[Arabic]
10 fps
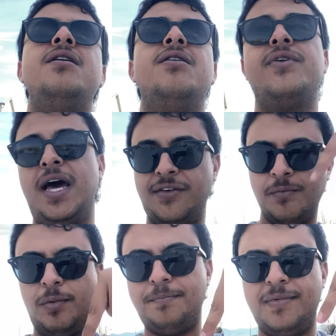فانا
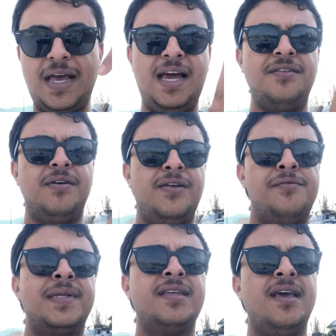الحين انا في
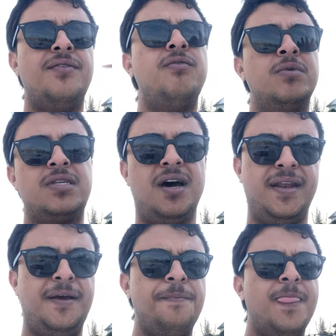منطقة في مونتانا